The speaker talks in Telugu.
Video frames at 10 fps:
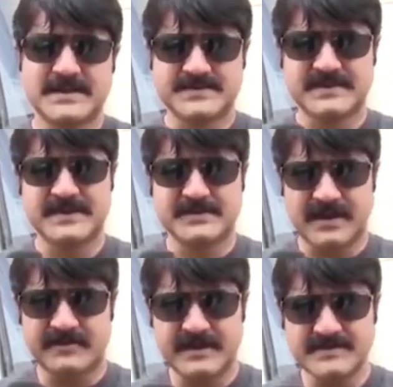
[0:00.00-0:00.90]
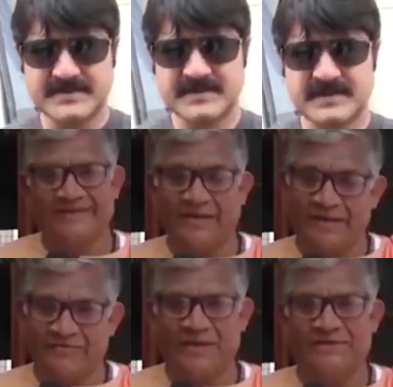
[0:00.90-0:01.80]
ప్లీజ్ సబ్స్క్రైబ్ కలర్ ఫ్రేమ్స్
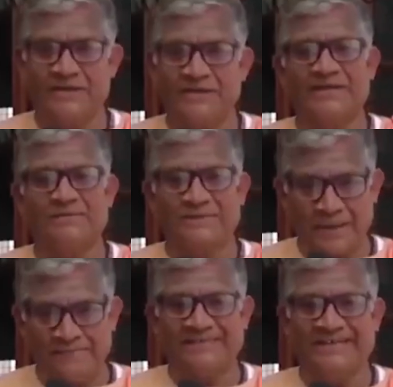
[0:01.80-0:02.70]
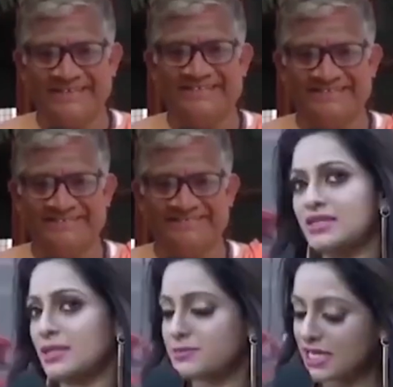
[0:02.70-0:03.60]
కలర్ కి సబ్స్క్రైబ్ చేయండి
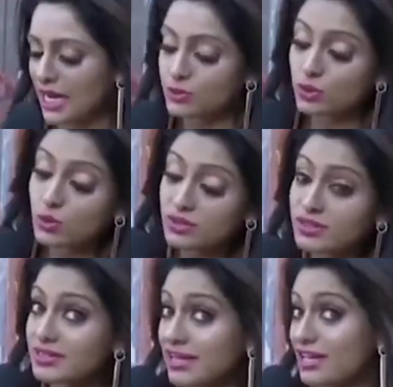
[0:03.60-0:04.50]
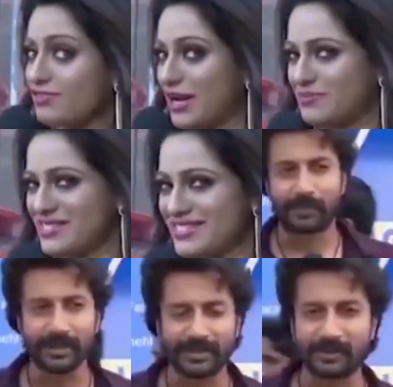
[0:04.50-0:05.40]
సబ్స్క్రైబ్ టు కలర్
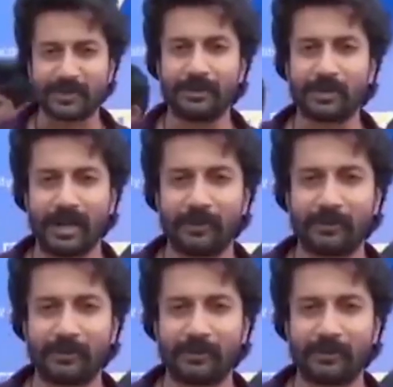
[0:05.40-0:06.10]
ఫ్రేమ్స్ ప్లీజ్ సబ్స్క్రైబ్ టు